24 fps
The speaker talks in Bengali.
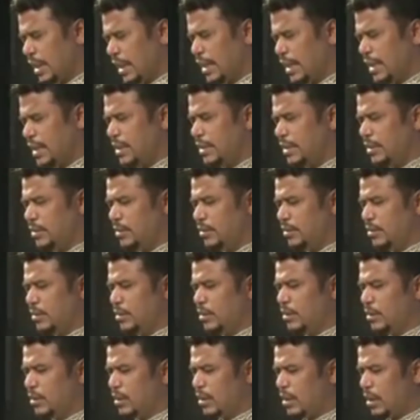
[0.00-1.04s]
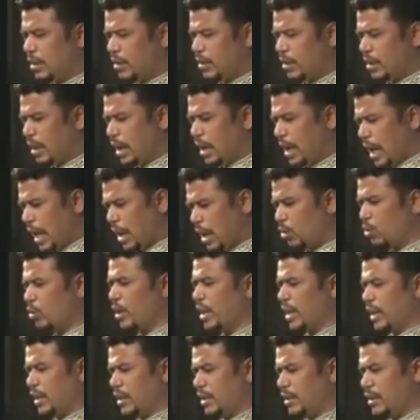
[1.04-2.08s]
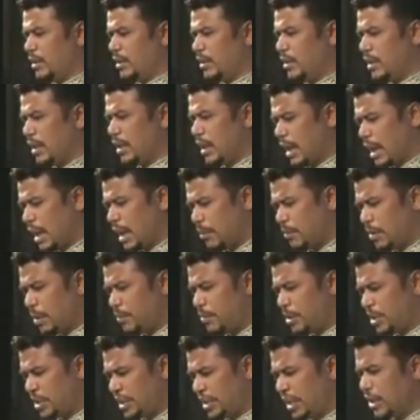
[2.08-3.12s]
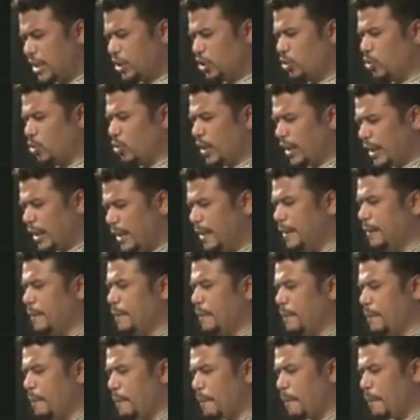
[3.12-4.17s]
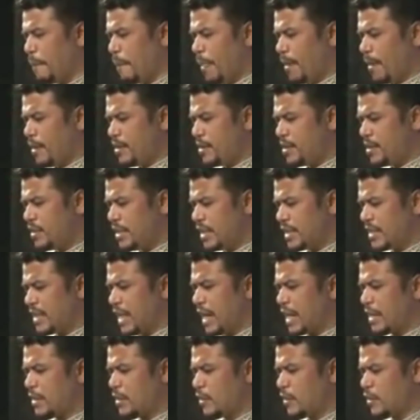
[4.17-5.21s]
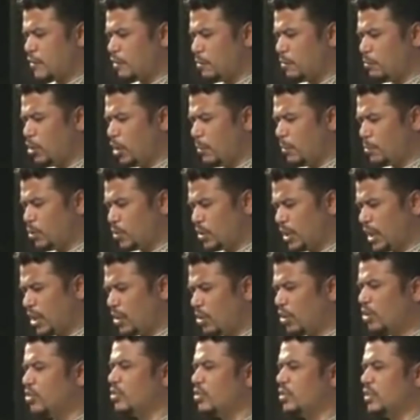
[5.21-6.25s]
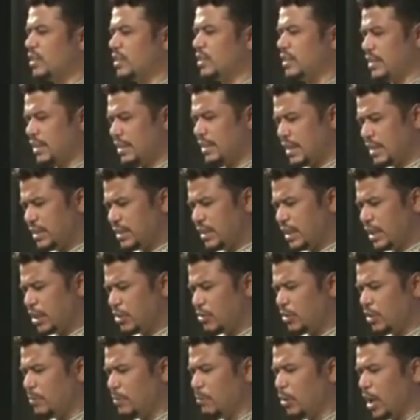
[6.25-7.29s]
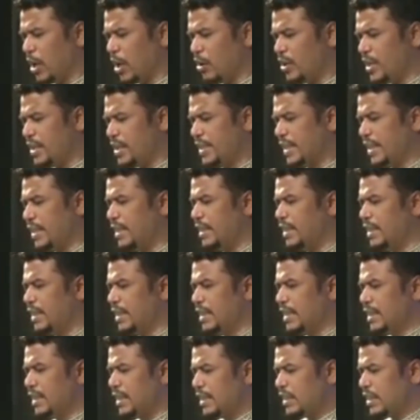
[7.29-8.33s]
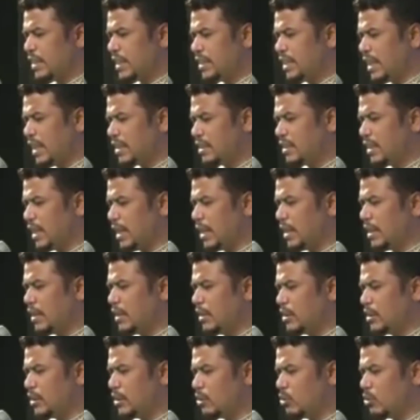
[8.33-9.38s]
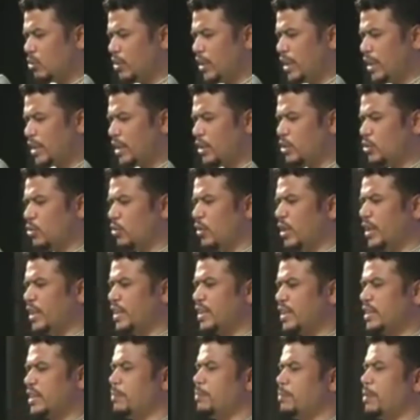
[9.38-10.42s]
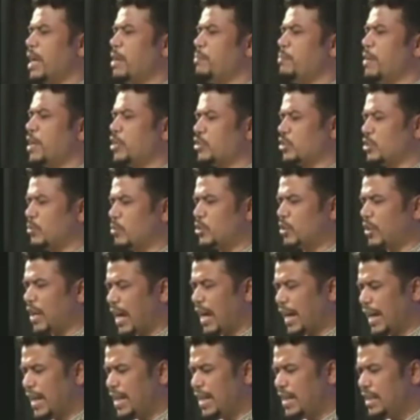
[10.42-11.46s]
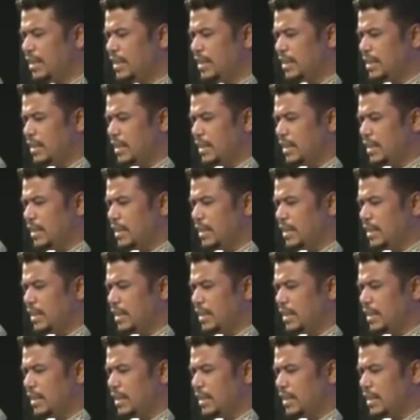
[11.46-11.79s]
সেই আলোকে আমরা বিশ্বাস করি যে চাকচিক্যময় প্রতারক যে দাজ্জালের কথা বলা হয়েছে সেই দাজ্জাল দুনিয়াতে চলে এসেছে প্রায় পাঁচশো বছর আগেই